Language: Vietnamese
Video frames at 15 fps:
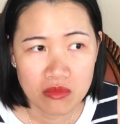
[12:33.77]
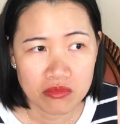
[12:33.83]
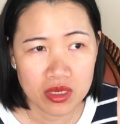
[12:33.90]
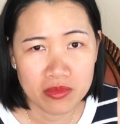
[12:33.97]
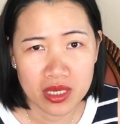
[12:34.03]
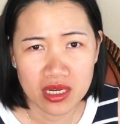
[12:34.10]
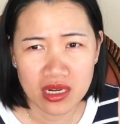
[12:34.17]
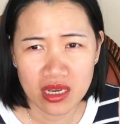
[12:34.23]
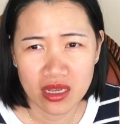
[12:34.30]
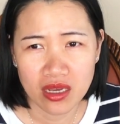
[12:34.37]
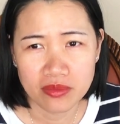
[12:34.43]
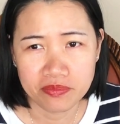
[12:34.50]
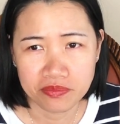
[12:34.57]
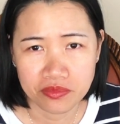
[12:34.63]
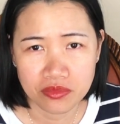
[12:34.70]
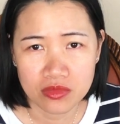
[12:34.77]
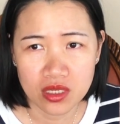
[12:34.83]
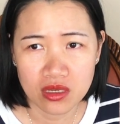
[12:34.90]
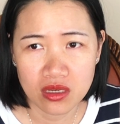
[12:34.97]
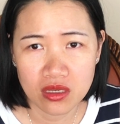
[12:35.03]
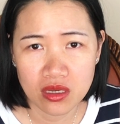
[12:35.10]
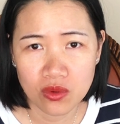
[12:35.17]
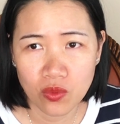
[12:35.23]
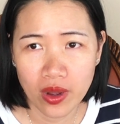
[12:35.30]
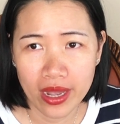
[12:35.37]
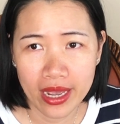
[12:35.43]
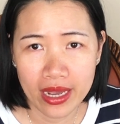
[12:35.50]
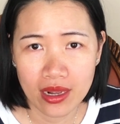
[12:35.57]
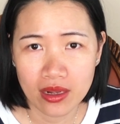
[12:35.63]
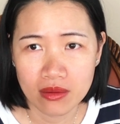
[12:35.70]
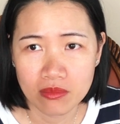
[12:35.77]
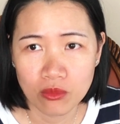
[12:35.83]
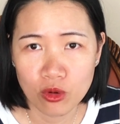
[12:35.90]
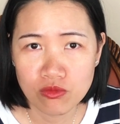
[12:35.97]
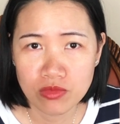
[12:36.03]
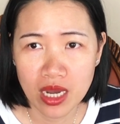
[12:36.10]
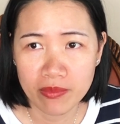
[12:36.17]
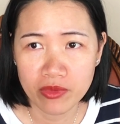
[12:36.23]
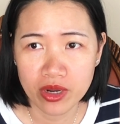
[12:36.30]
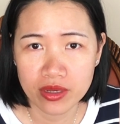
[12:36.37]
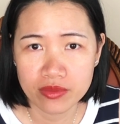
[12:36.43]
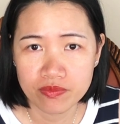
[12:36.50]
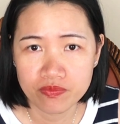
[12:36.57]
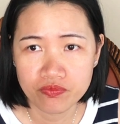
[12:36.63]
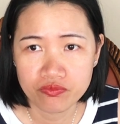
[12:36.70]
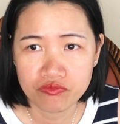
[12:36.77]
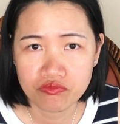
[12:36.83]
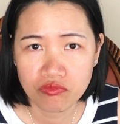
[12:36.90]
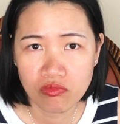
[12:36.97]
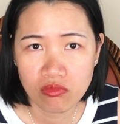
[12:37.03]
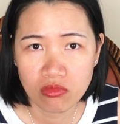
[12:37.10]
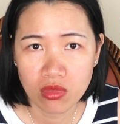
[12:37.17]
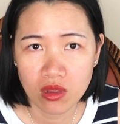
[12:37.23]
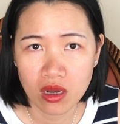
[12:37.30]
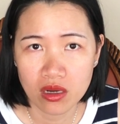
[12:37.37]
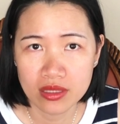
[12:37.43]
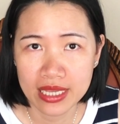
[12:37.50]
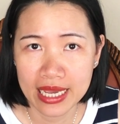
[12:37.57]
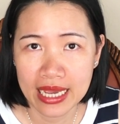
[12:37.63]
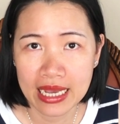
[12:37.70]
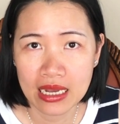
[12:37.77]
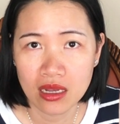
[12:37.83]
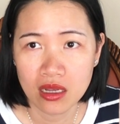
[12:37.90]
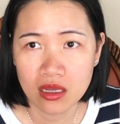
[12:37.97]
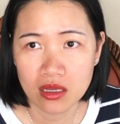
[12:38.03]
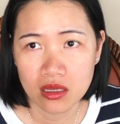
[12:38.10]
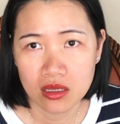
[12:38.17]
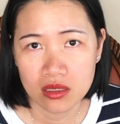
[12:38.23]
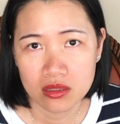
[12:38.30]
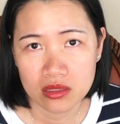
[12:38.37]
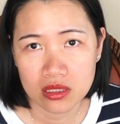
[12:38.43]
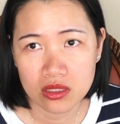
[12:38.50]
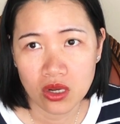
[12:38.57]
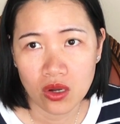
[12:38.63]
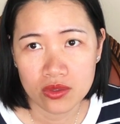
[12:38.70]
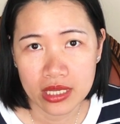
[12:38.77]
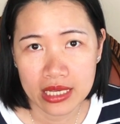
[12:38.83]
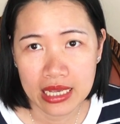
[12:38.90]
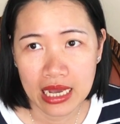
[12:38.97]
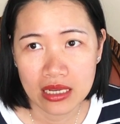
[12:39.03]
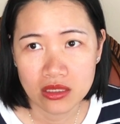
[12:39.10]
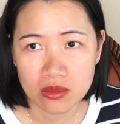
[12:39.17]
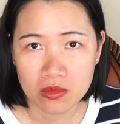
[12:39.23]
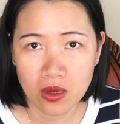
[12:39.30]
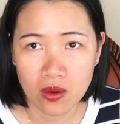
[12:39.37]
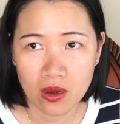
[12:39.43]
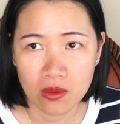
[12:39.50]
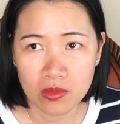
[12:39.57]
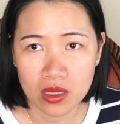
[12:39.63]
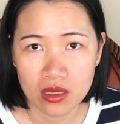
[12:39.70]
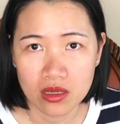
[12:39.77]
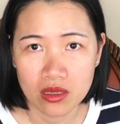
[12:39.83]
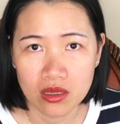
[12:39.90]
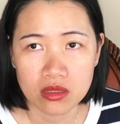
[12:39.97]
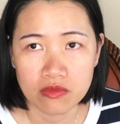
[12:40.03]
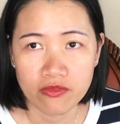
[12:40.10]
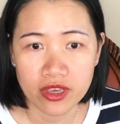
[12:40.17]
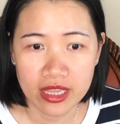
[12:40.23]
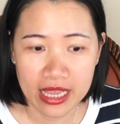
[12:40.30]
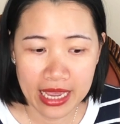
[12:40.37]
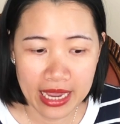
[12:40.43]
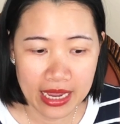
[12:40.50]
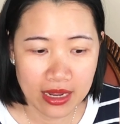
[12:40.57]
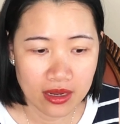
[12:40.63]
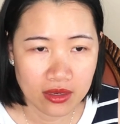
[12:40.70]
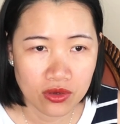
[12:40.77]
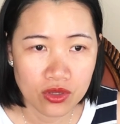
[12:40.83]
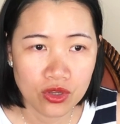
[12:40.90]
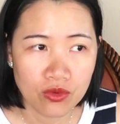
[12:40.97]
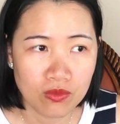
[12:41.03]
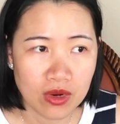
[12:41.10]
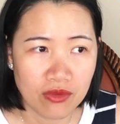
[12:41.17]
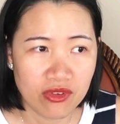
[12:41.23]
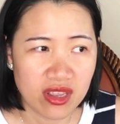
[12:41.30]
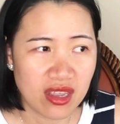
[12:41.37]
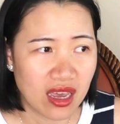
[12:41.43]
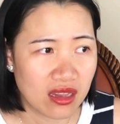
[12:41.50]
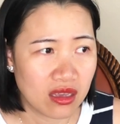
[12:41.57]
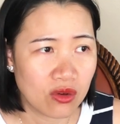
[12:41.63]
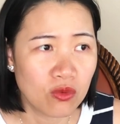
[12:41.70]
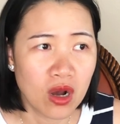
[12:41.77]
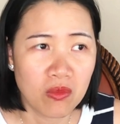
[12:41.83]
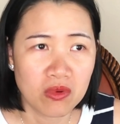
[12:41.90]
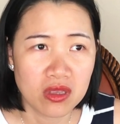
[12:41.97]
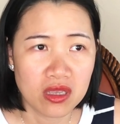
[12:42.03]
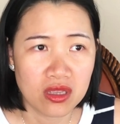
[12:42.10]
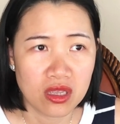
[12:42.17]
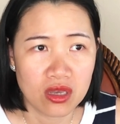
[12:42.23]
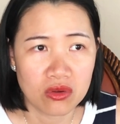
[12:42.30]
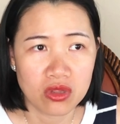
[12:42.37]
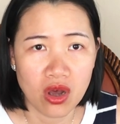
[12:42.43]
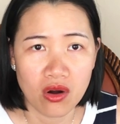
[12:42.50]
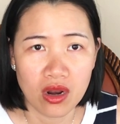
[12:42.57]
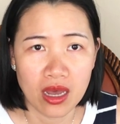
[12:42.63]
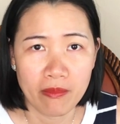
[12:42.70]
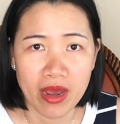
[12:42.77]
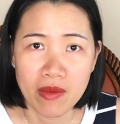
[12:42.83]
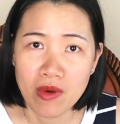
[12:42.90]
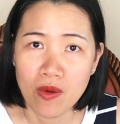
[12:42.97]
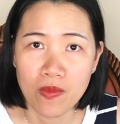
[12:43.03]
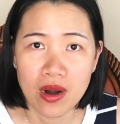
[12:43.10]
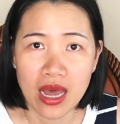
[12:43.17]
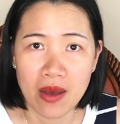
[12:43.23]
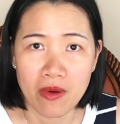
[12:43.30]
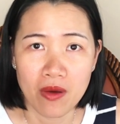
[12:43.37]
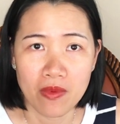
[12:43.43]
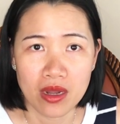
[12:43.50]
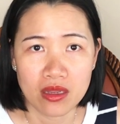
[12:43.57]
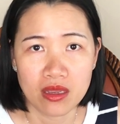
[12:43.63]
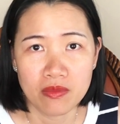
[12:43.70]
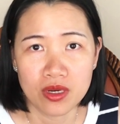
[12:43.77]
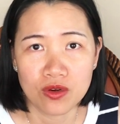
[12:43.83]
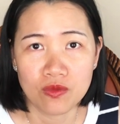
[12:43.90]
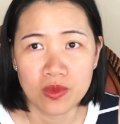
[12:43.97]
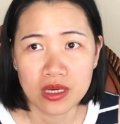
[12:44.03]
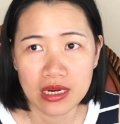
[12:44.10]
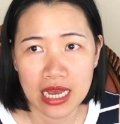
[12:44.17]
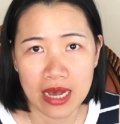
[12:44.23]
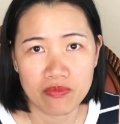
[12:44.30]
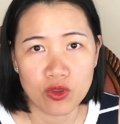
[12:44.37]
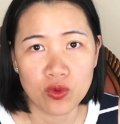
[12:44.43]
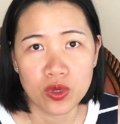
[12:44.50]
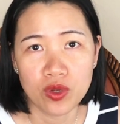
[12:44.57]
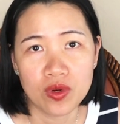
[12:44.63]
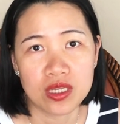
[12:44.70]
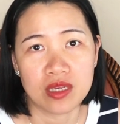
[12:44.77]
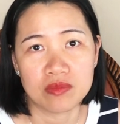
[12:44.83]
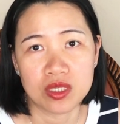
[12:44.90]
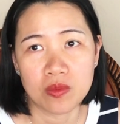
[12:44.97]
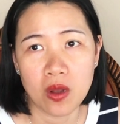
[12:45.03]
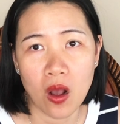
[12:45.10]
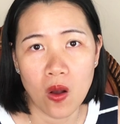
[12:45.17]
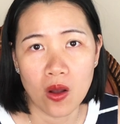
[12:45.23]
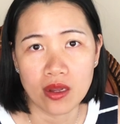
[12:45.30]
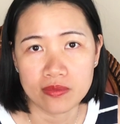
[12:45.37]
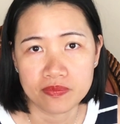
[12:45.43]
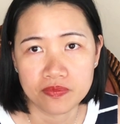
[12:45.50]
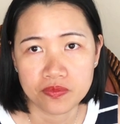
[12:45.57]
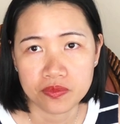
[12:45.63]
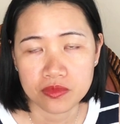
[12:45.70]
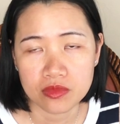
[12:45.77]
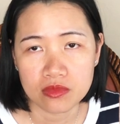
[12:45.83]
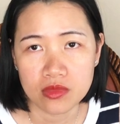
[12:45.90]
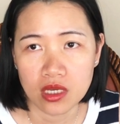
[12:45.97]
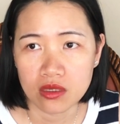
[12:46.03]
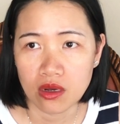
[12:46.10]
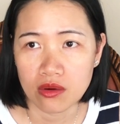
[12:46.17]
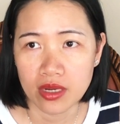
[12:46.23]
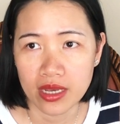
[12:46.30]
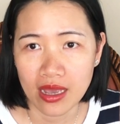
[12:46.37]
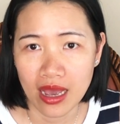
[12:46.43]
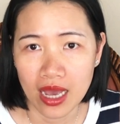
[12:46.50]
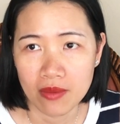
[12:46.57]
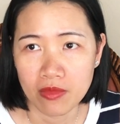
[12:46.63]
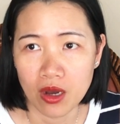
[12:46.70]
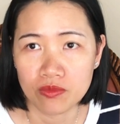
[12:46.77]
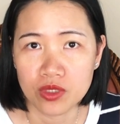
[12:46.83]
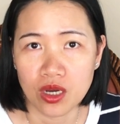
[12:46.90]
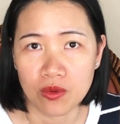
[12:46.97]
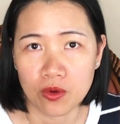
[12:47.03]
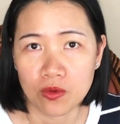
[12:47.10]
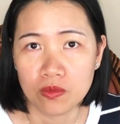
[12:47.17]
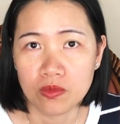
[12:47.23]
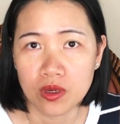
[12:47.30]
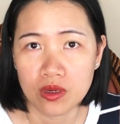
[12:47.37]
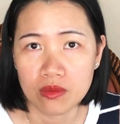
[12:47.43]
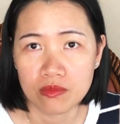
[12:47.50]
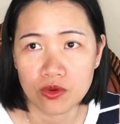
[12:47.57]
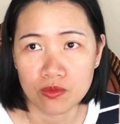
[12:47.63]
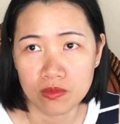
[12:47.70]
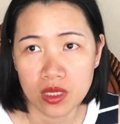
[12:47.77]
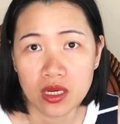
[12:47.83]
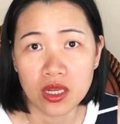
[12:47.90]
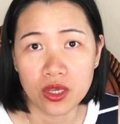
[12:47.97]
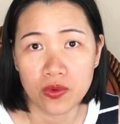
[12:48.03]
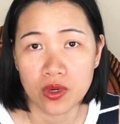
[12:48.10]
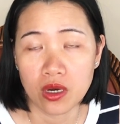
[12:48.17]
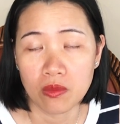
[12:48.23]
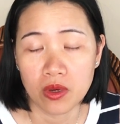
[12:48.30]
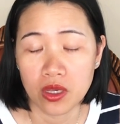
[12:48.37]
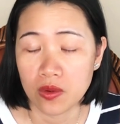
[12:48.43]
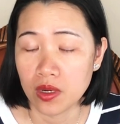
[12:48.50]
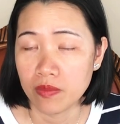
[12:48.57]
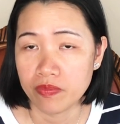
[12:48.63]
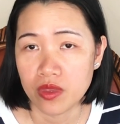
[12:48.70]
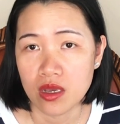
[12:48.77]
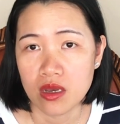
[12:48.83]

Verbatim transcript: bên Mỹ này á từ khi Trân qua á 4 năm rồi ở nhà nên con để cái trong con không à việc nhà nói chung là việc nhà thì cũng không có gì nhiều toàn là máy móc có làm không à chứ mình cũng ít làm chủ yếu là chăm sóc con á nên con để cái mà ông chồng cũng cũng biết điều nữa ông hiểu lắm